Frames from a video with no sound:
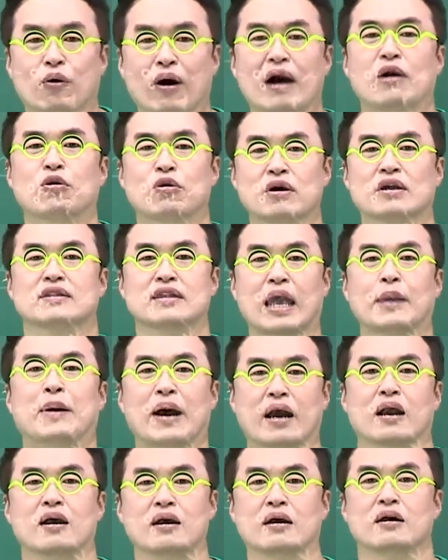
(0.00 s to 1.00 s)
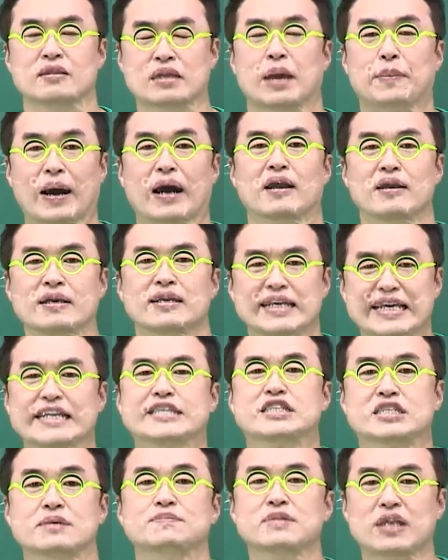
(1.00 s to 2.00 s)
와, 대박, 대박.
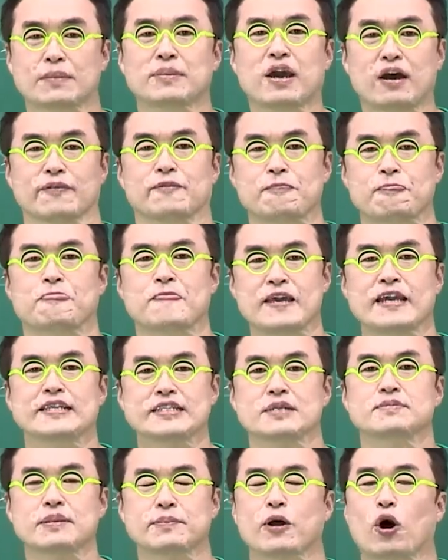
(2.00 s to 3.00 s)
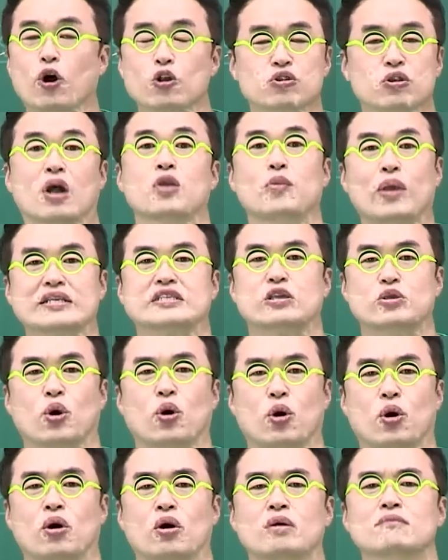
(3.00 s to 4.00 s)
이쯤 되면, 이쯤 되면 어떤
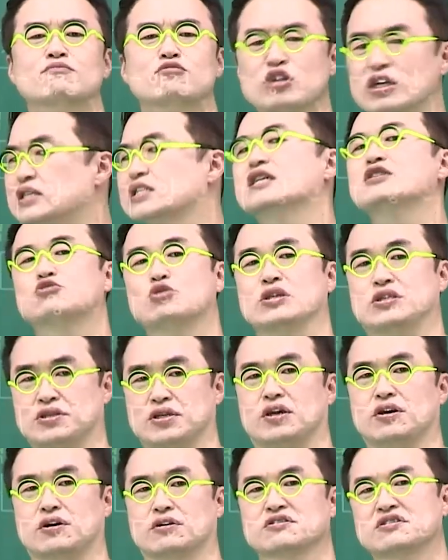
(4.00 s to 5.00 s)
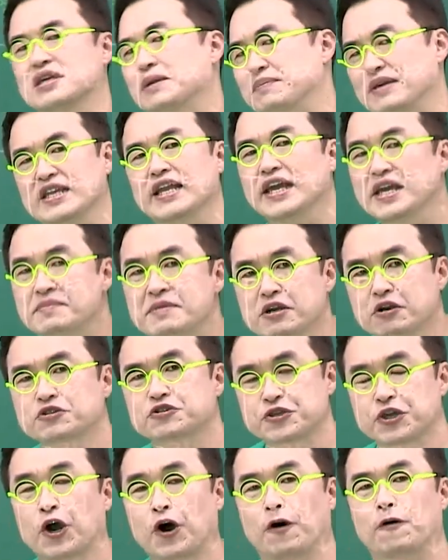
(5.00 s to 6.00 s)
외세도 물리칠 수 있어요. 그게 민의
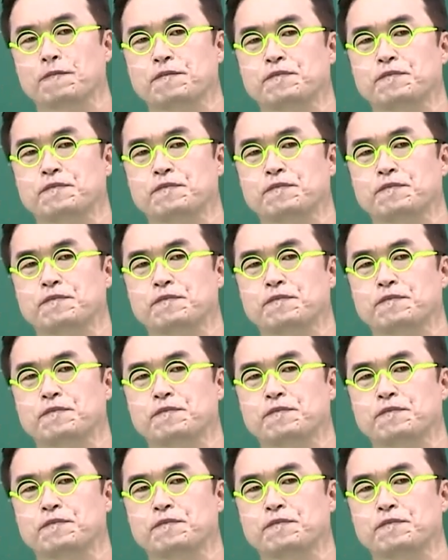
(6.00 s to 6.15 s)
힘이거든요.